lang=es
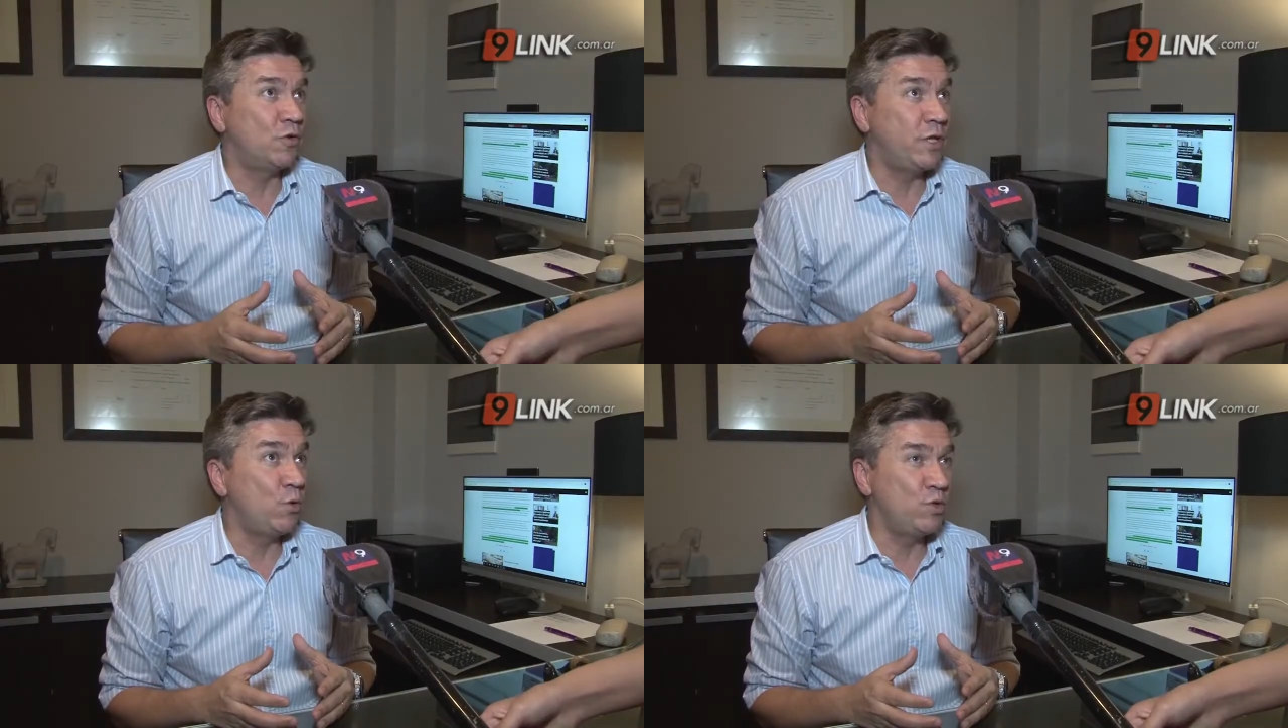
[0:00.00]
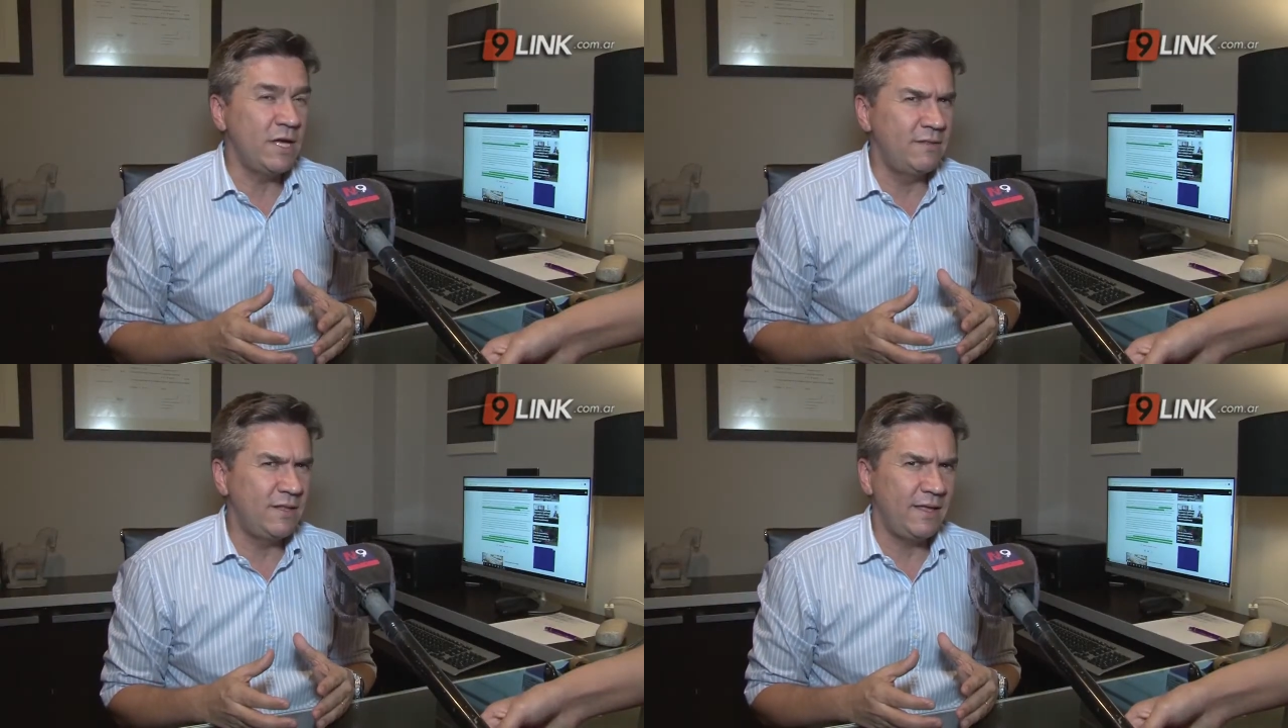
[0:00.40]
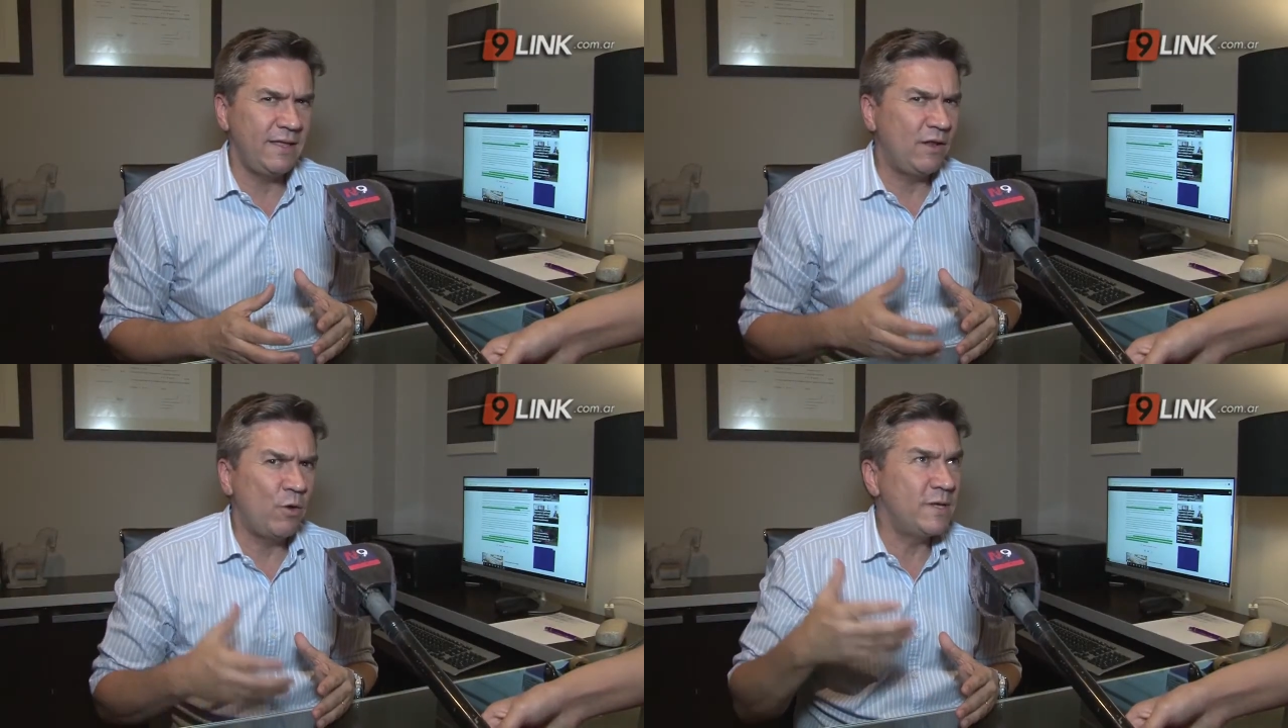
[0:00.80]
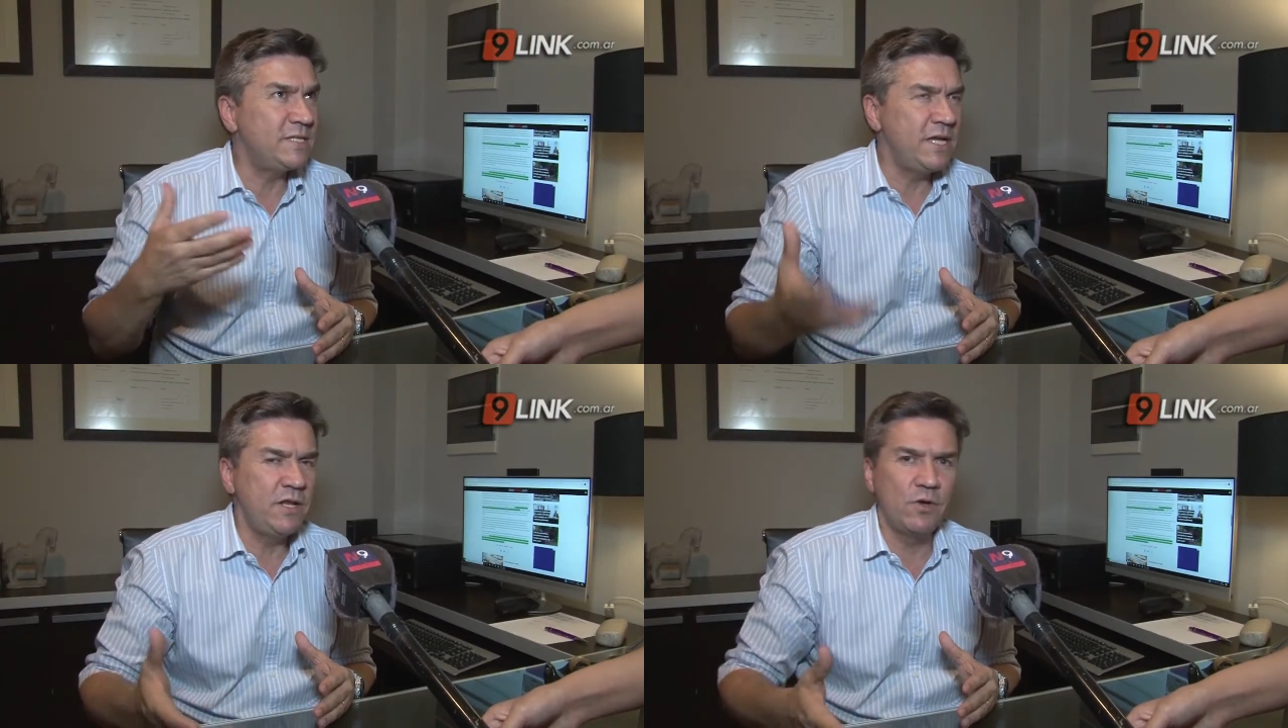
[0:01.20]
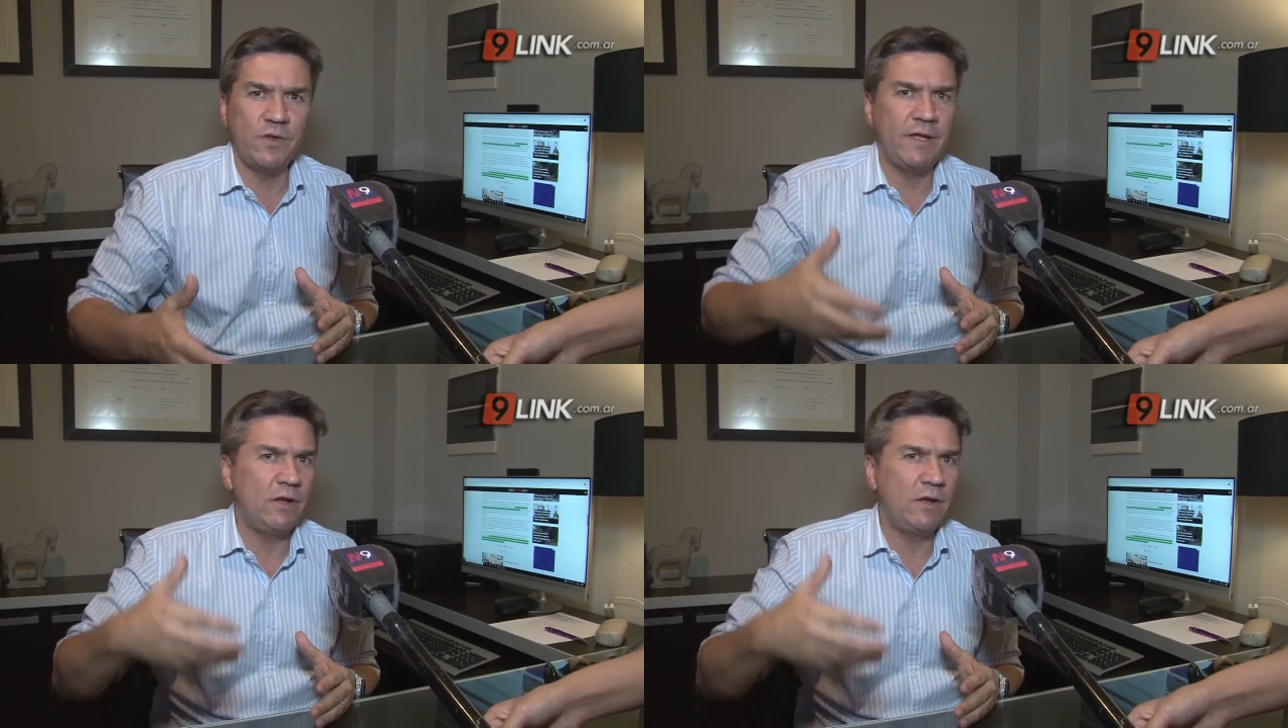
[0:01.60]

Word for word: contribuyentes, de los vecinos,